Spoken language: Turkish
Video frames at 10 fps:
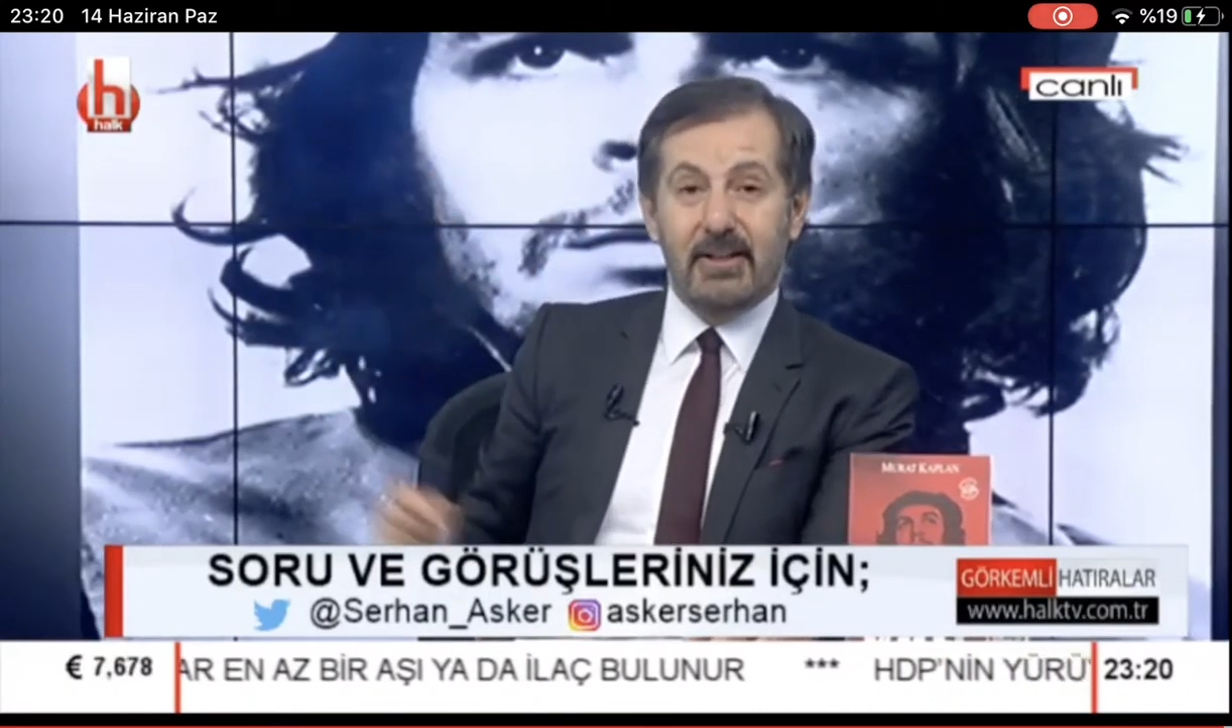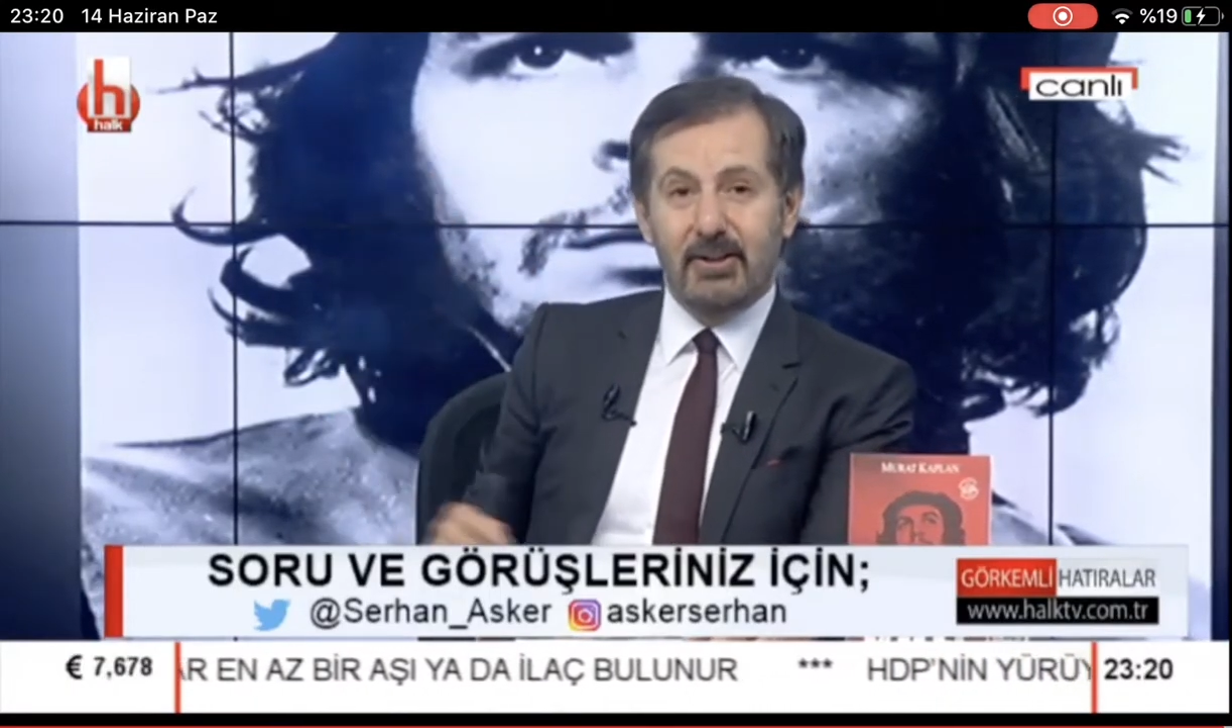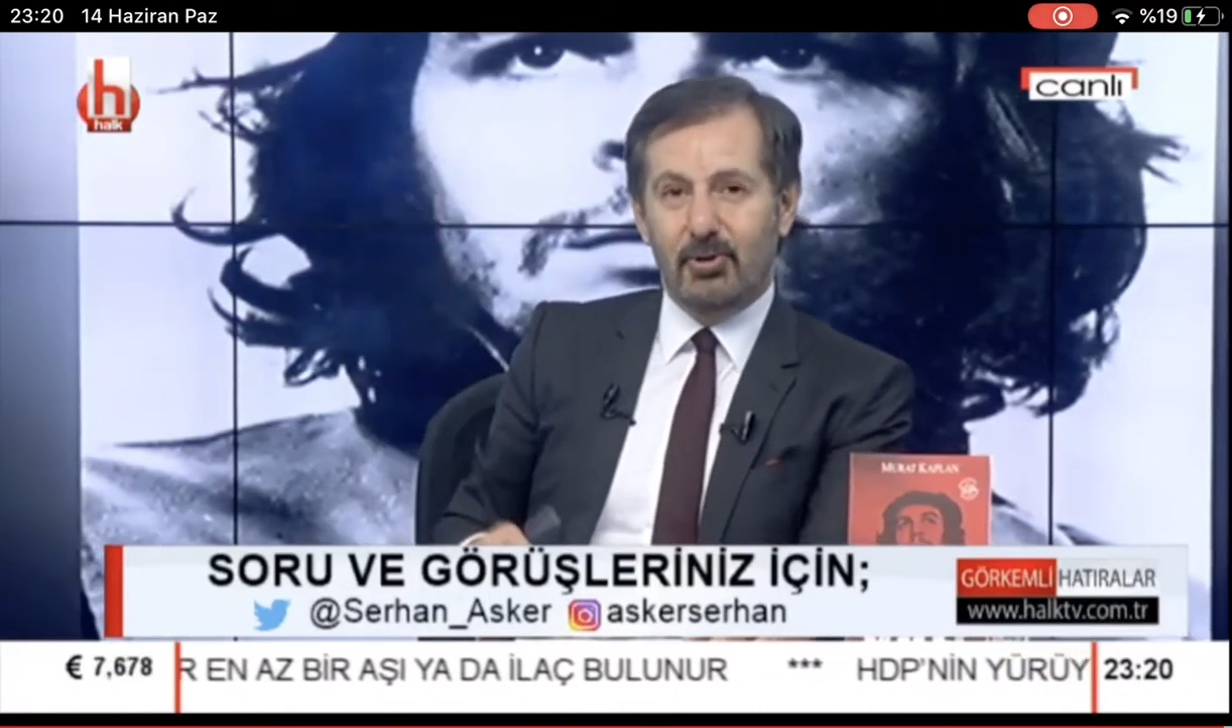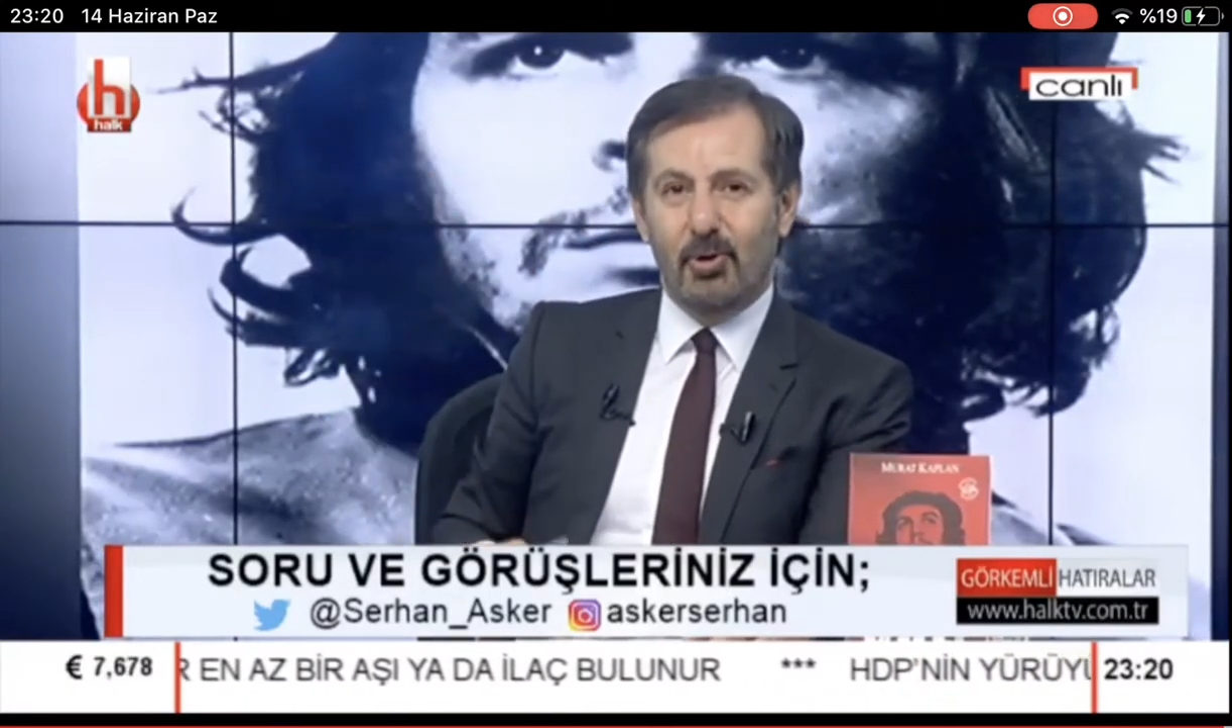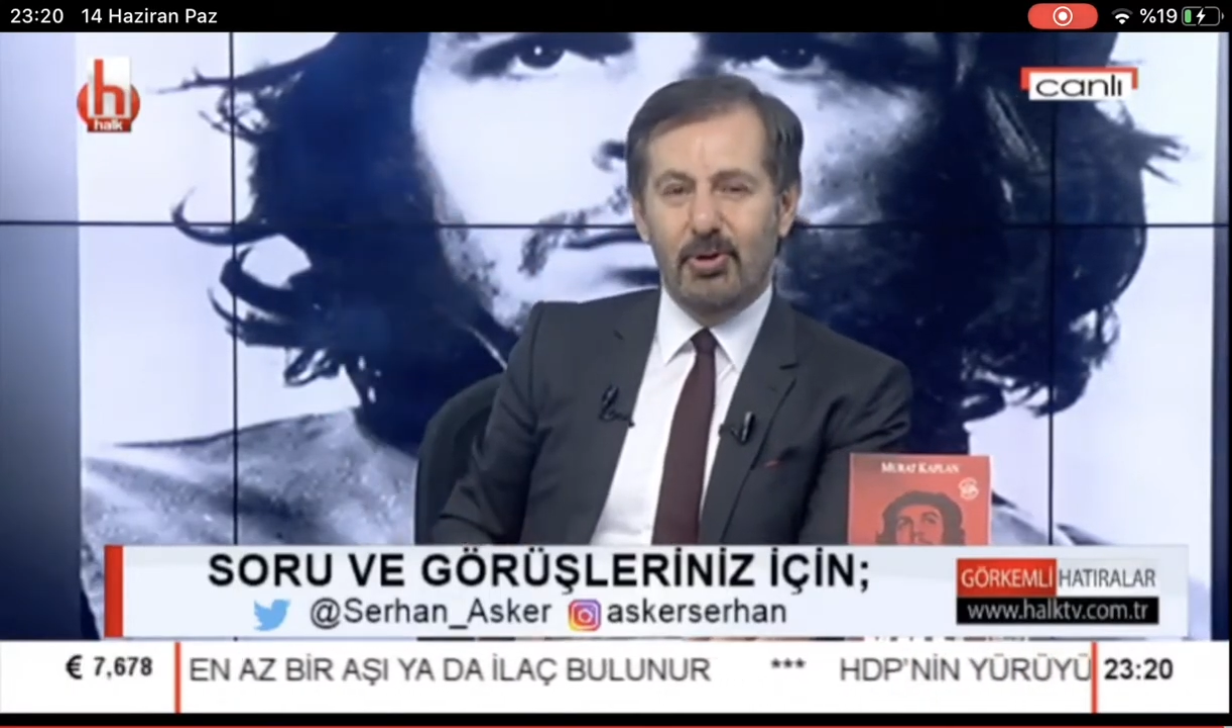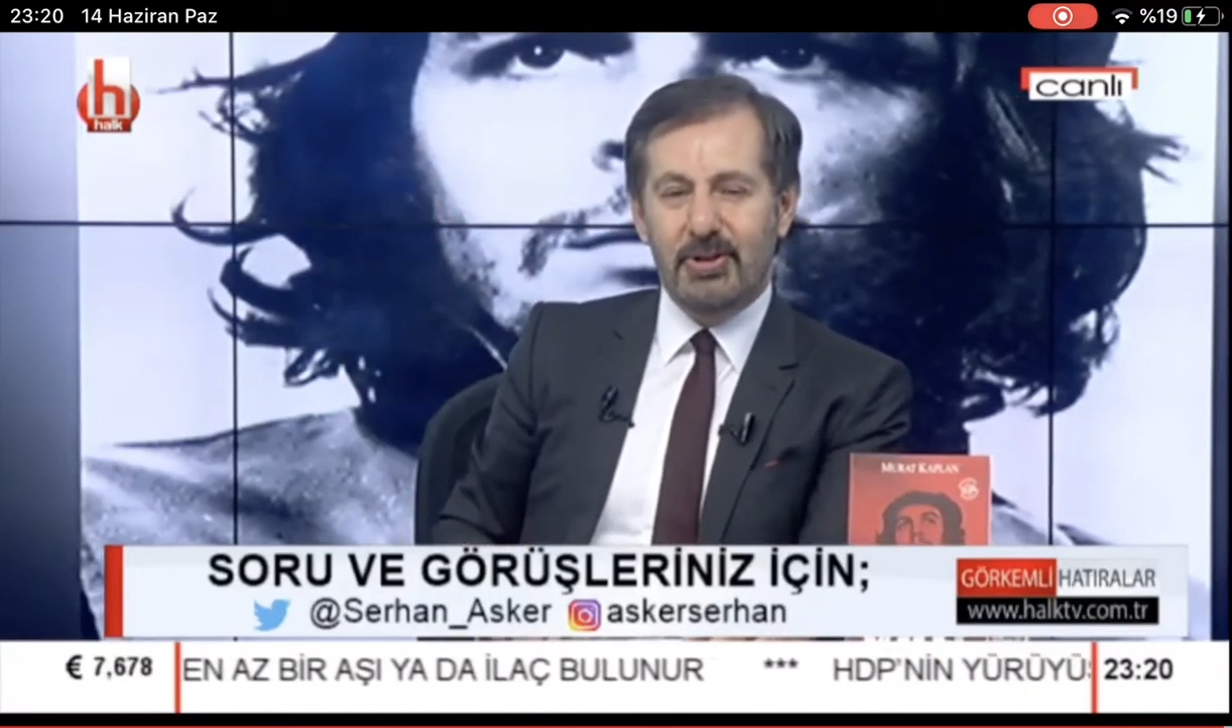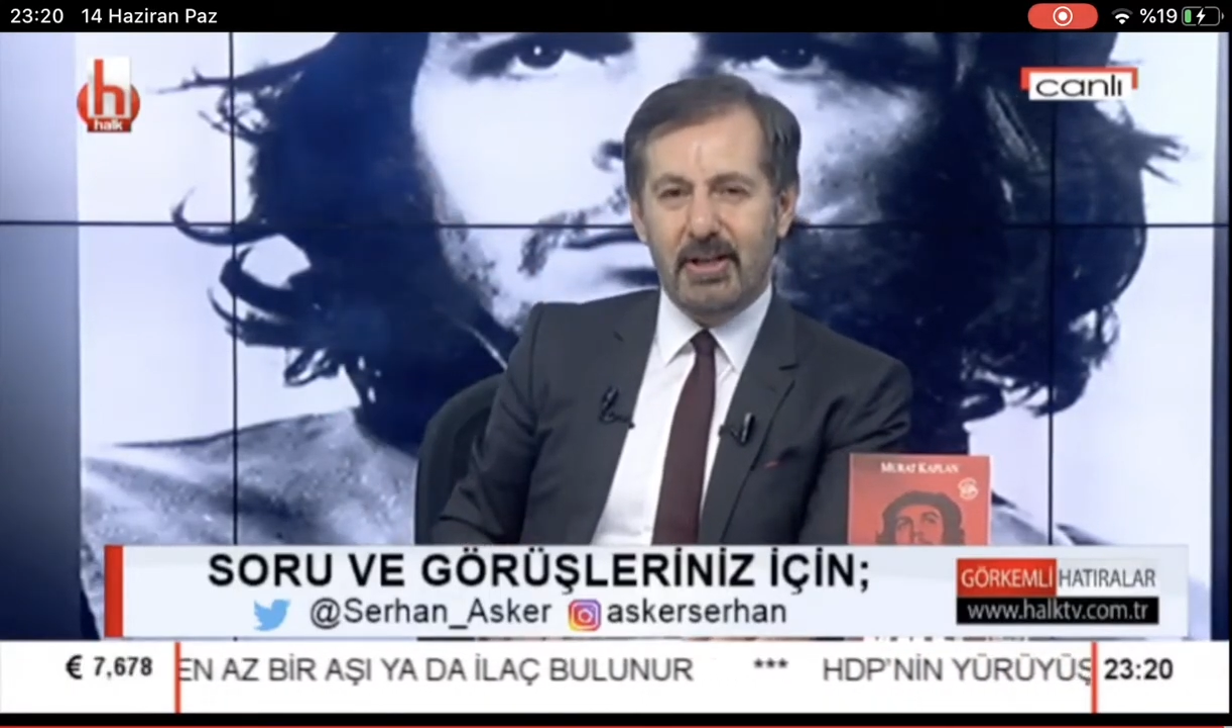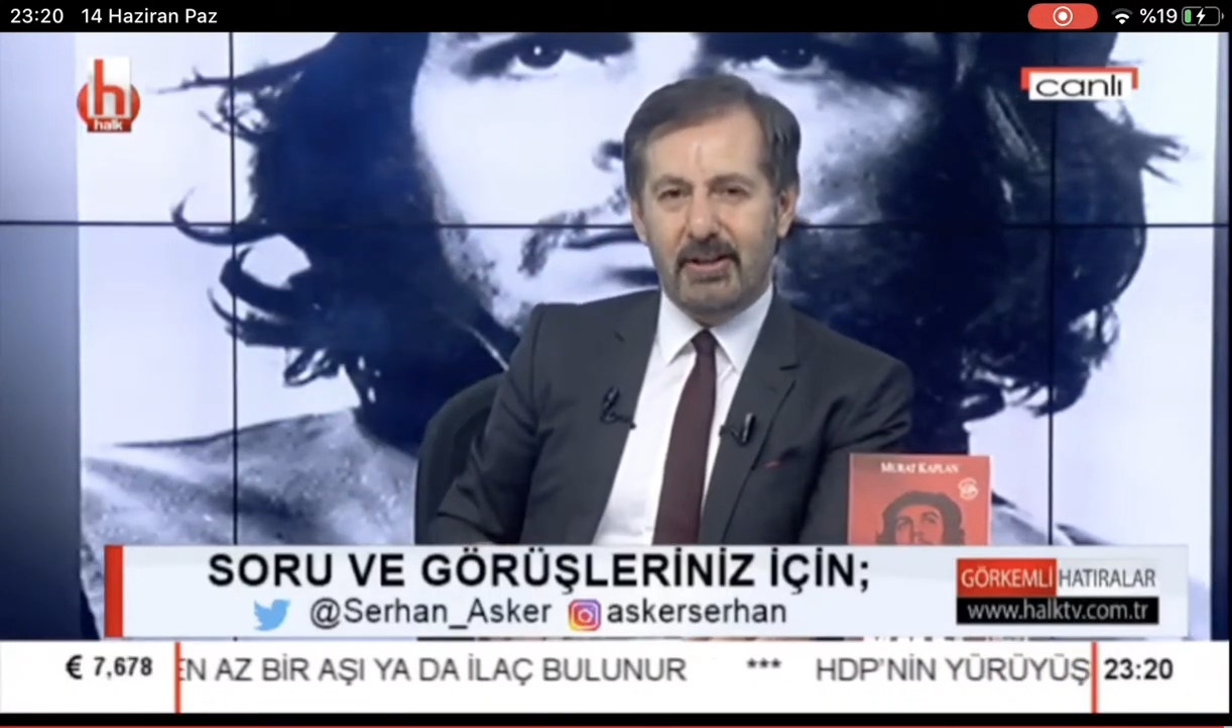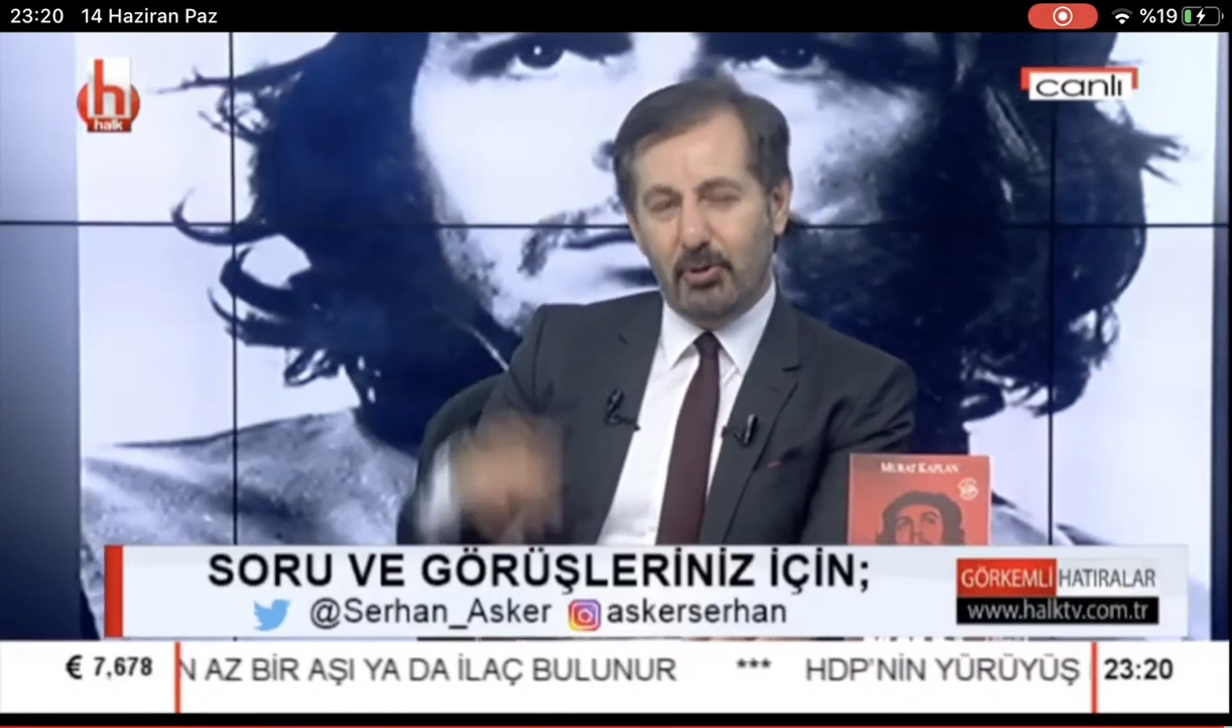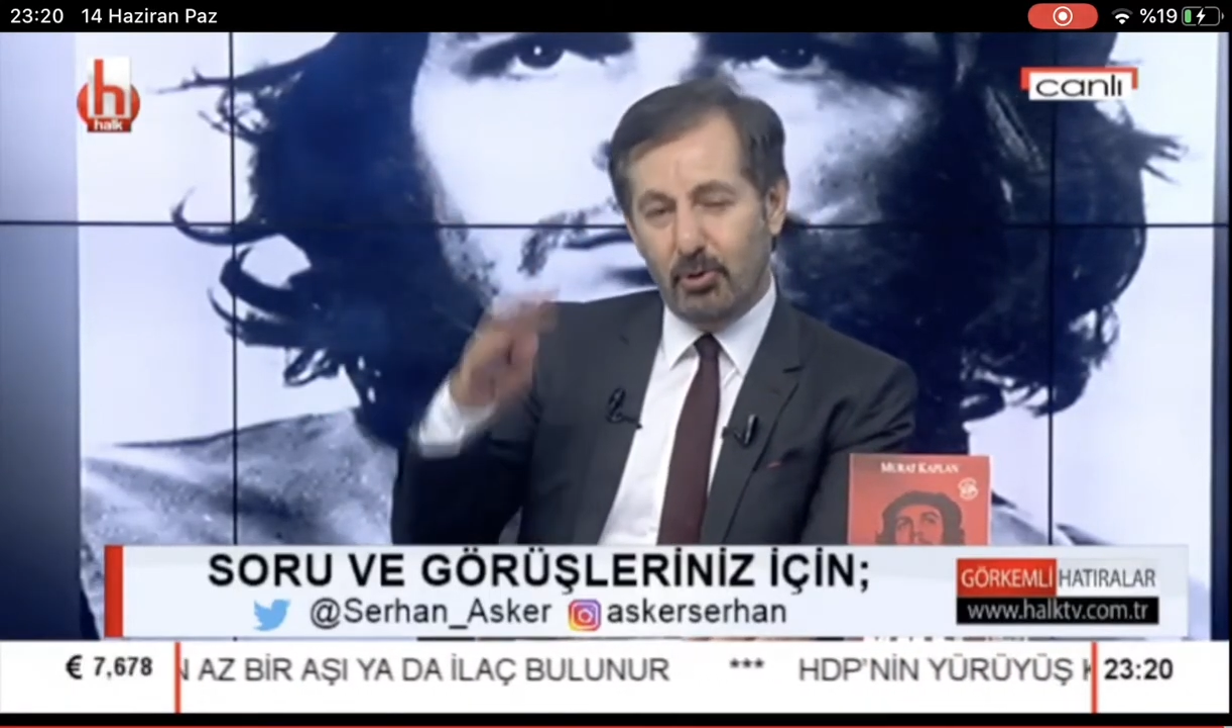
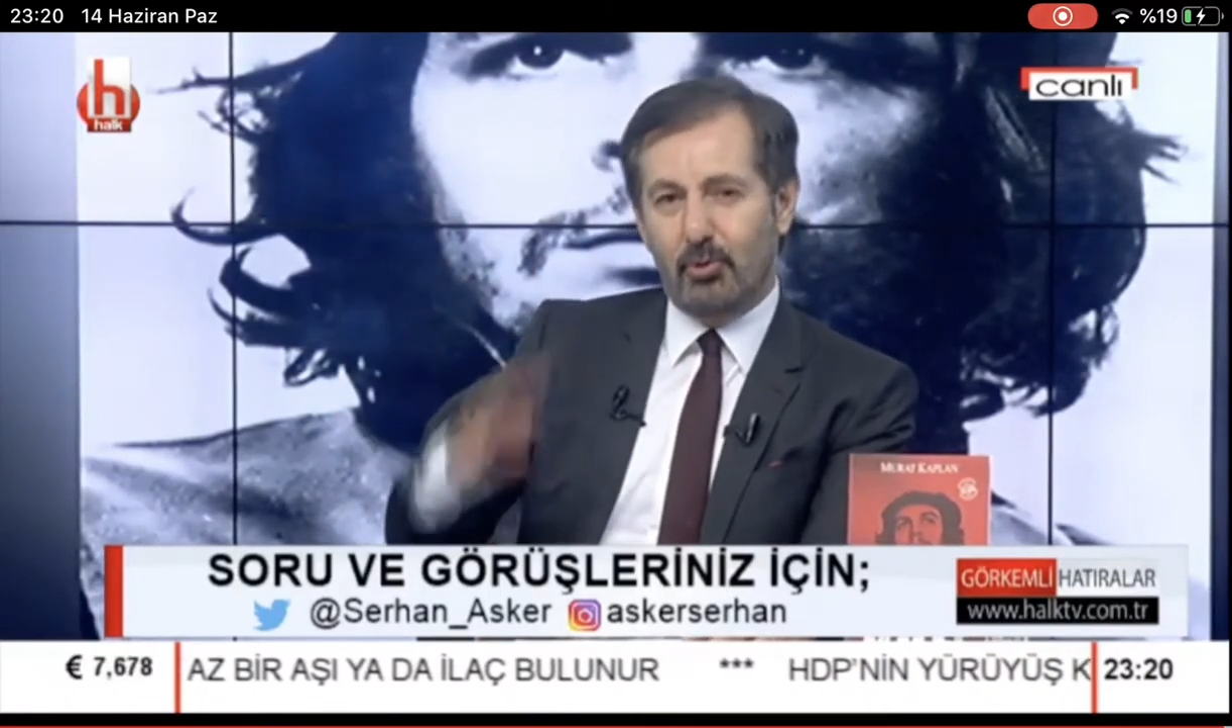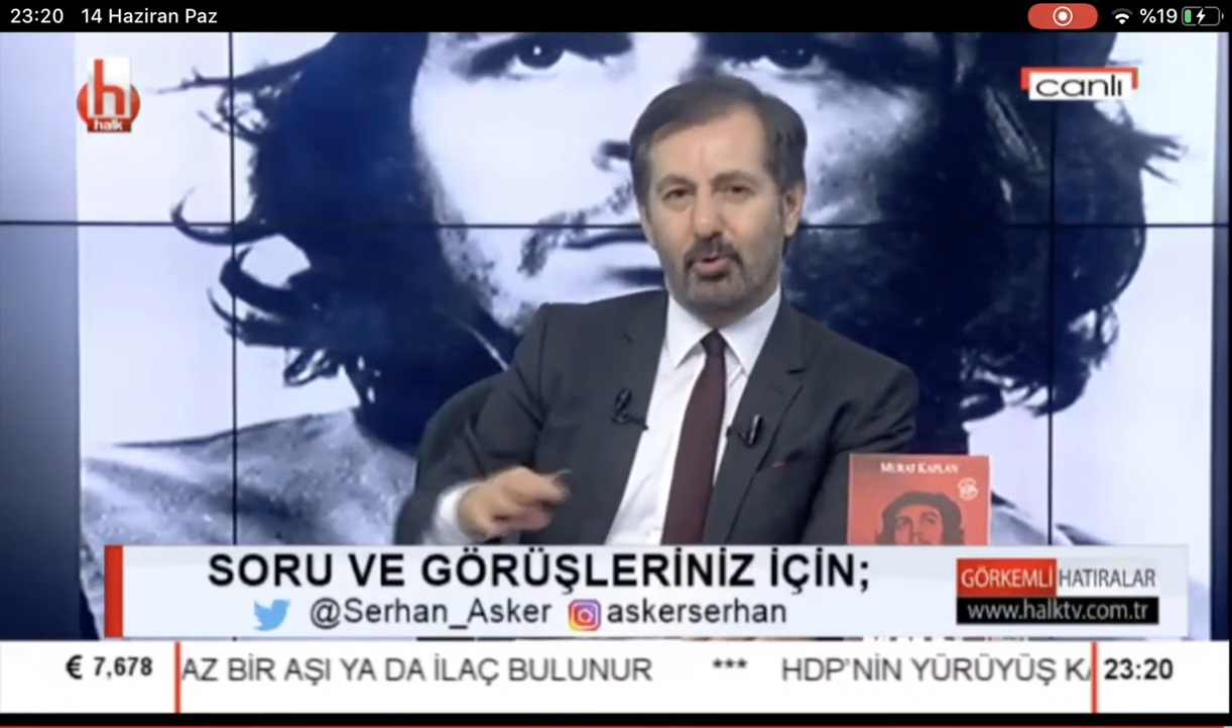söyleyecek Türk